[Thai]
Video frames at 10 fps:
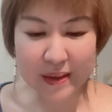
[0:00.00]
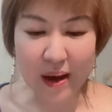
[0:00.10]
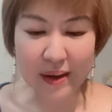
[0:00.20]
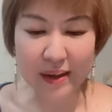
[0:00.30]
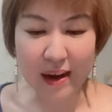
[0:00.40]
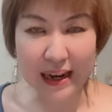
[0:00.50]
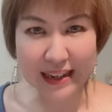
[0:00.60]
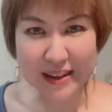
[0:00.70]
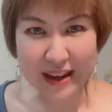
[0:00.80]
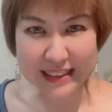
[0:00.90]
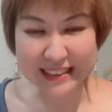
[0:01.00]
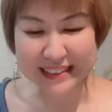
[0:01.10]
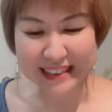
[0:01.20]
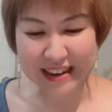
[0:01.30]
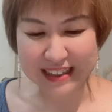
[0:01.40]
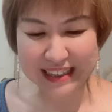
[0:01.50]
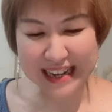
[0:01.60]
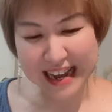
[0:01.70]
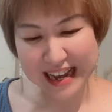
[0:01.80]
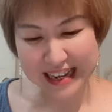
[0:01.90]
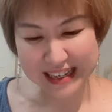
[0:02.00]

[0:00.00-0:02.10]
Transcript: ก่อนนอนและก่อนตื่นนอนก็ได้